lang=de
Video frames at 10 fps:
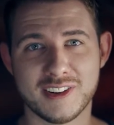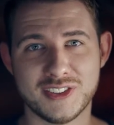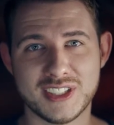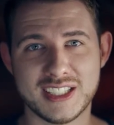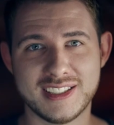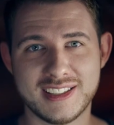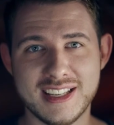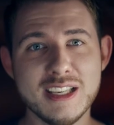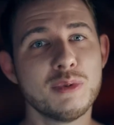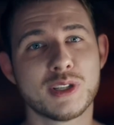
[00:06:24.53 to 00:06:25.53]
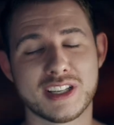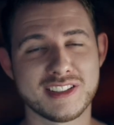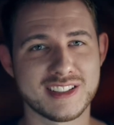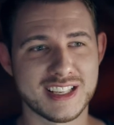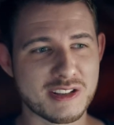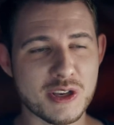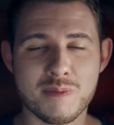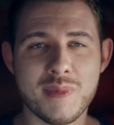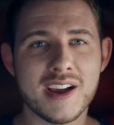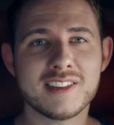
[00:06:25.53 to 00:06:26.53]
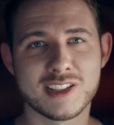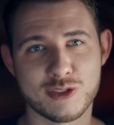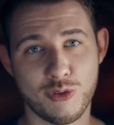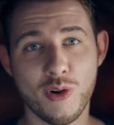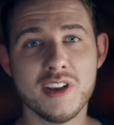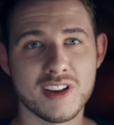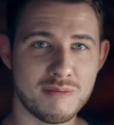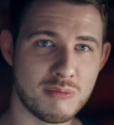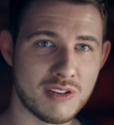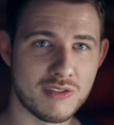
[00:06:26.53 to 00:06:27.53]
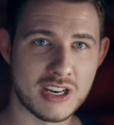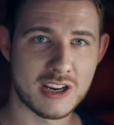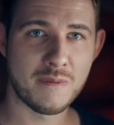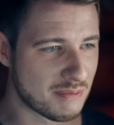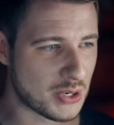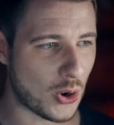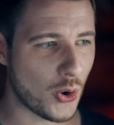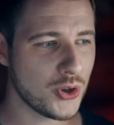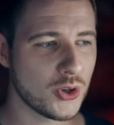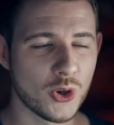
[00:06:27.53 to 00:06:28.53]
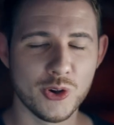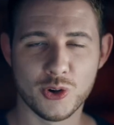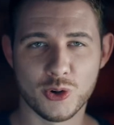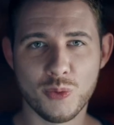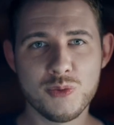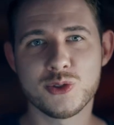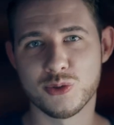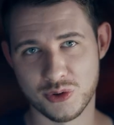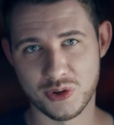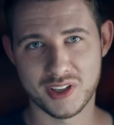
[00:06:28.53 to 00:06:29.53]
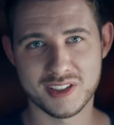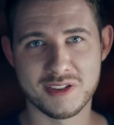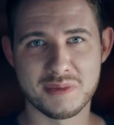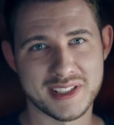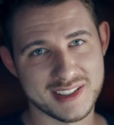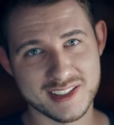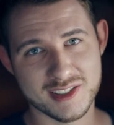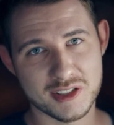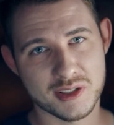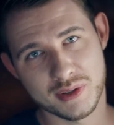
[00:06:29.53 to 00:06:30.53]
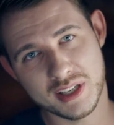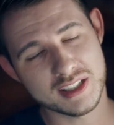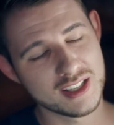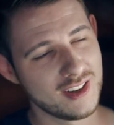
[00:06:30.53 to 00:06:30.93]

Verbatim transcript: Und ich liebe das. Also ich merke das Feuer in mir wieder, mit euch rumzunörden über Assassin's Creed